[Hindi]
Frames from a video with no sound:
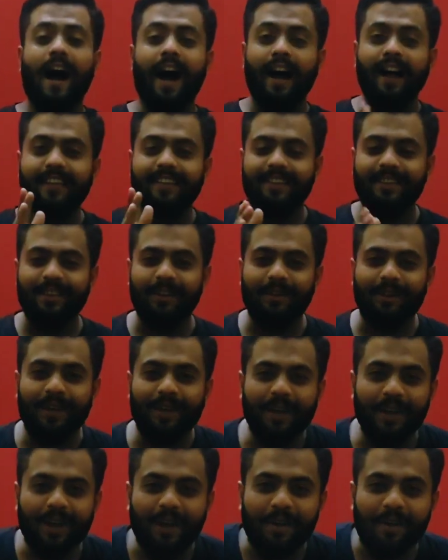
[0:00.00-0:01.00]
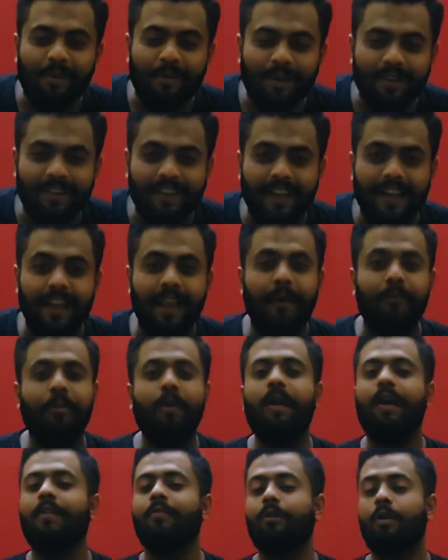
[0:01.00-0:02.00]
आज की जो वीडियो है वो बेसिकली
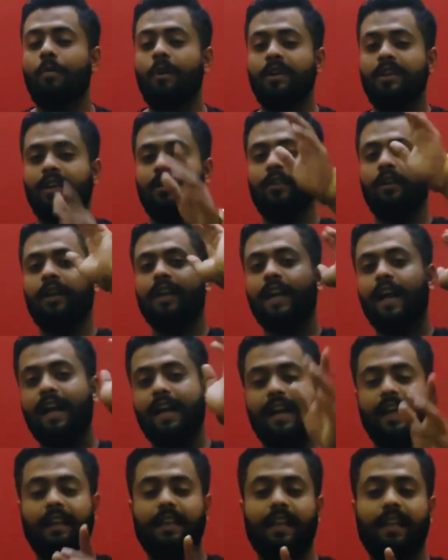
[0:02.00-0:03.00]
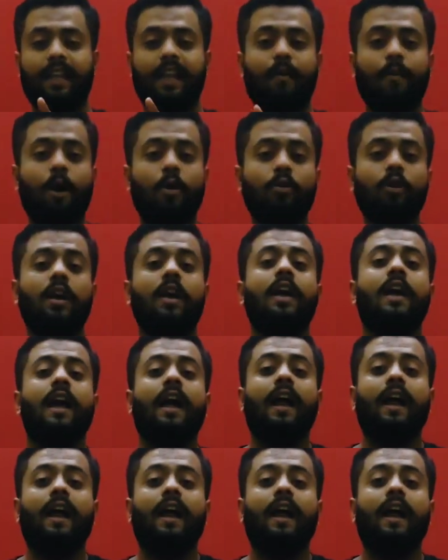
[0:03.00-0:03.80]
आपको एक इन्फॉर्मेशन और एक गाइडलाइन देनी है अबाउट